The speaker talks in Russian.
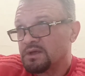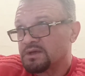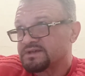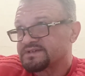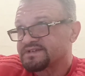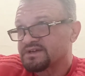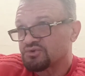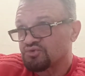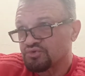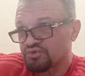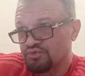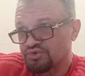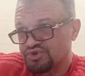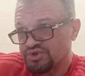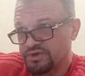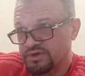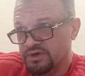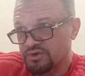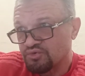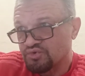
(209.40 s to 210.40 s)
Заходы
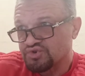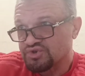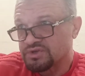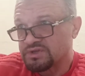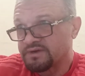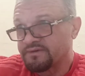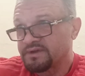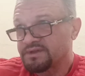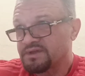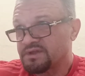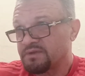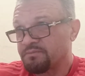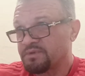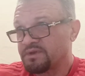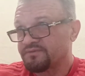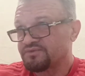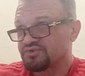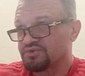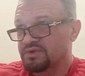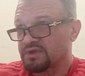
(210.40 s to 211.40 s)
очень хорошие. Давайте
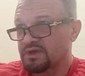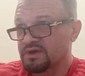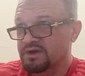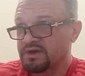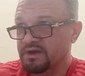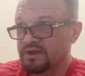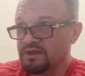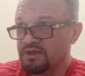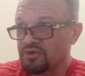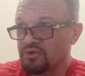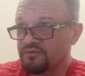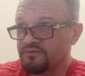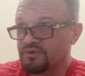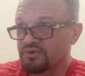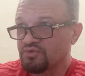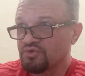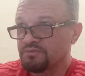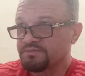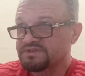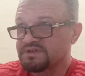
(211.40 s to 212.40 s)
теперь все-таки к хоккею
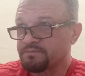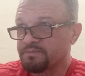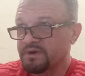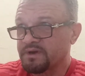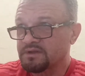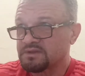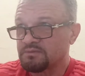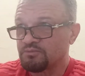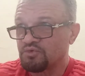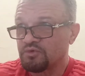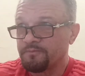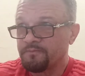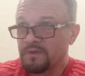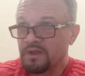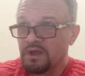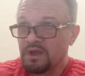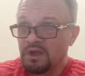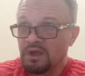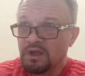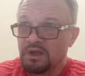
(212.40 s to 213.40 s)
вернемся. Поэтому
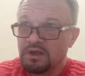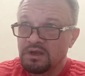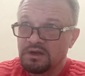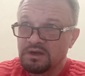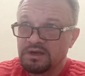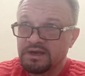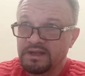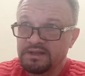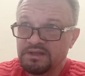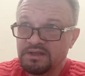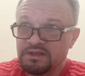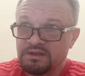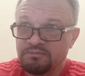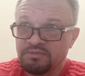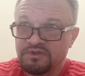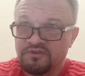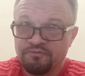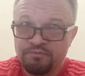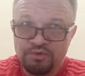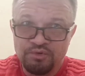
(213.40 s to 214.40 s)
э, хотите
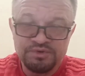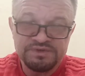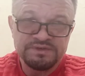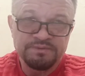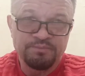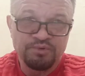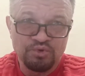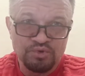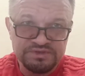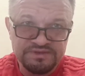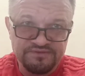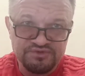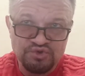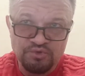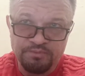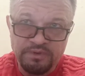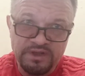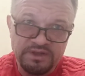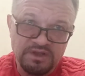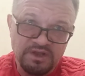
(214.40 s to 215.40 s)
быть в плюсе, просто
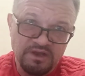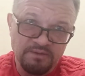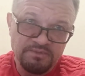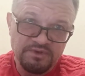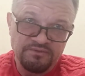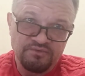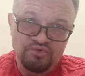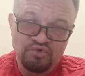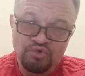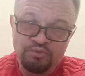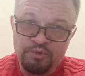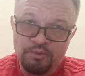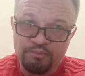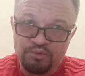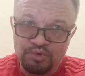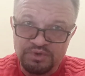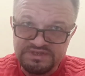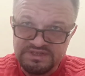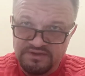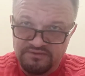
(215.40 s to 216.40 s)
вступайте ко мне в группу,
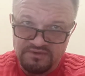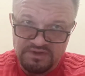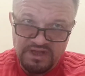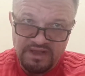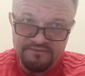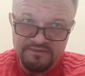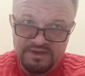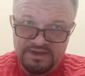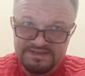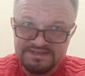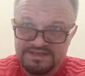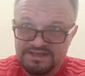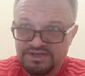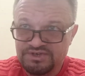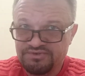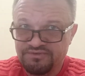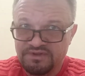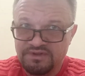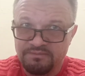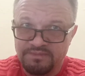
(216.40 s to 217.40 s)
просто в лайве
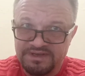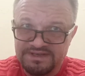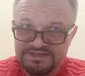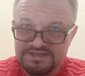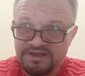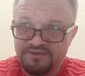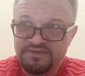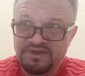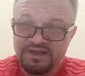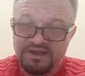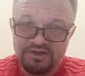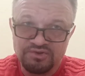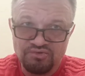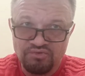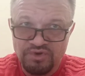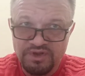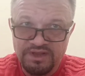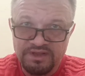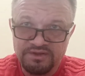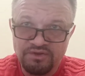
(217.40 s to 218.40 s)
отслеживайте мои ставки,
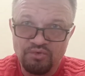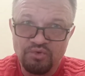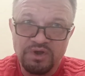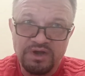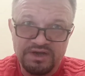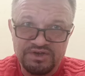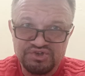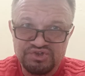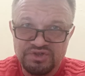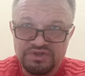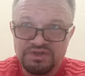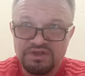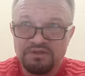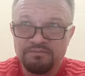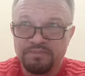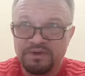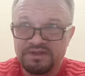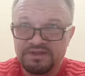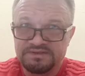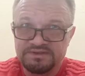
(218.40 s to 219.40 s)
которые я даю каждый день
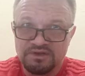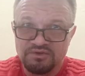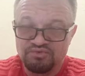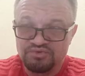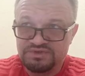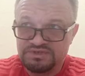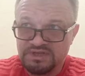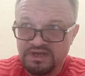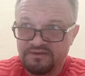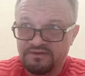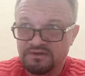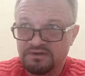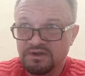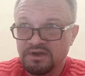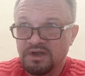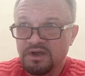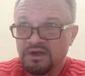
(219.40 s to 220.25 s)
по нескольку ставок.